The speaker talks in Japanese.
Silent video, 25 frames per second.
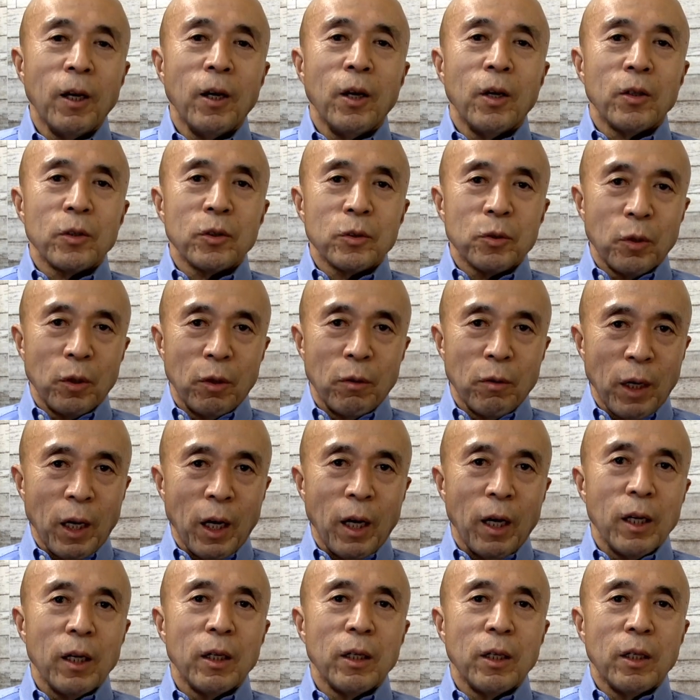それは
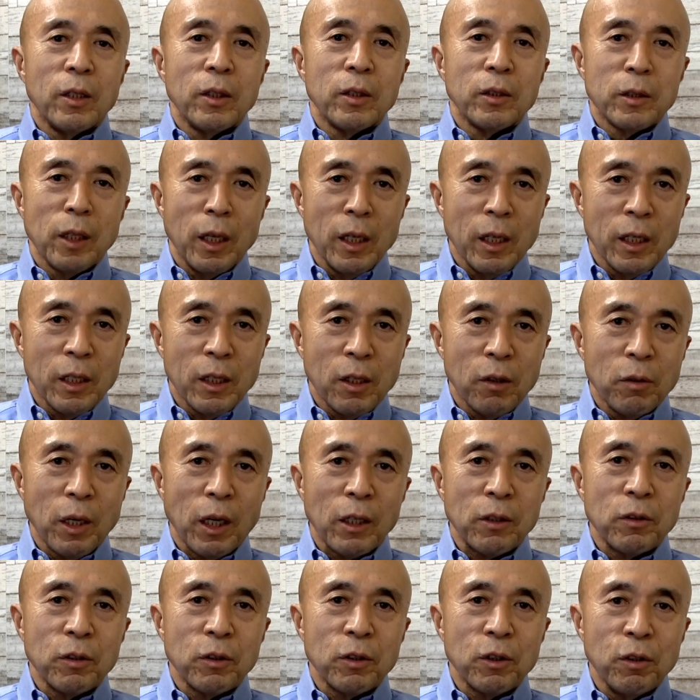
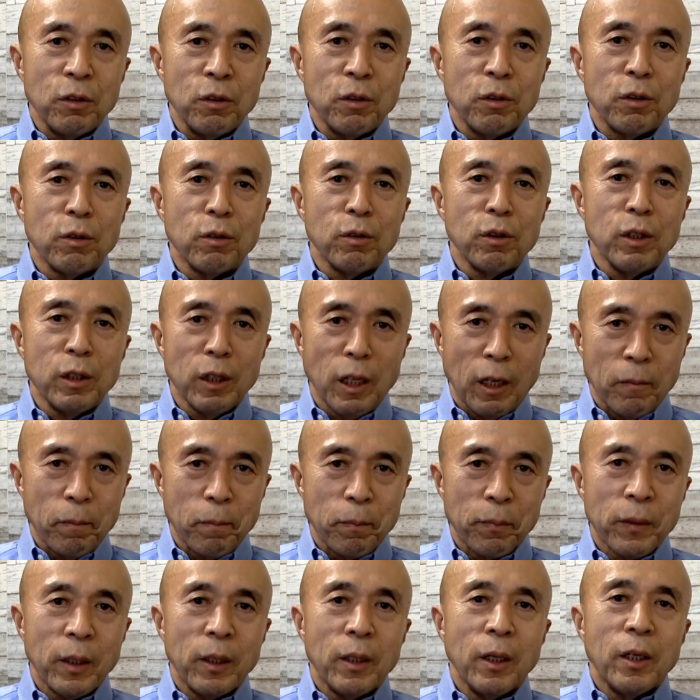1992年、
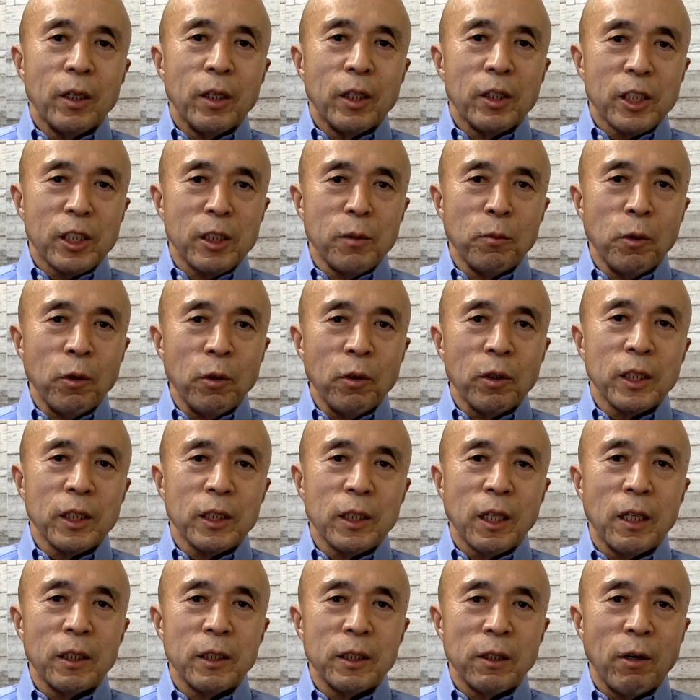下
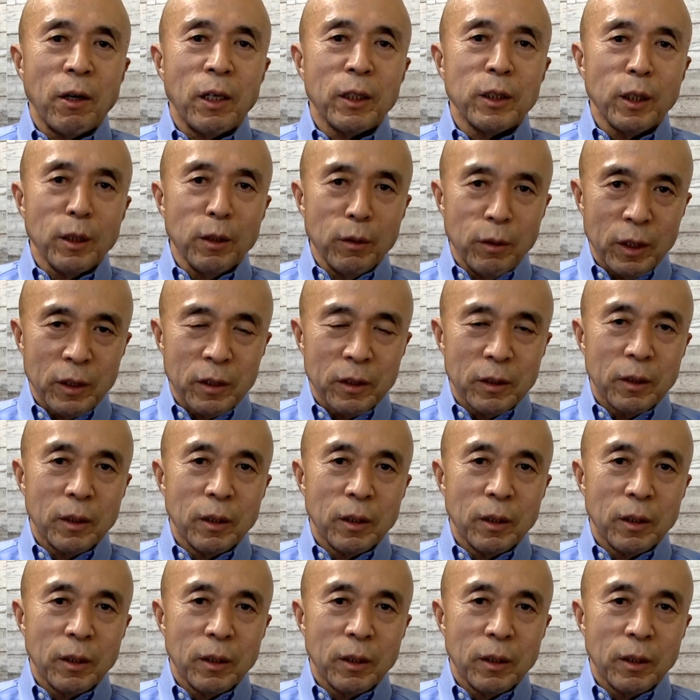北沢店です。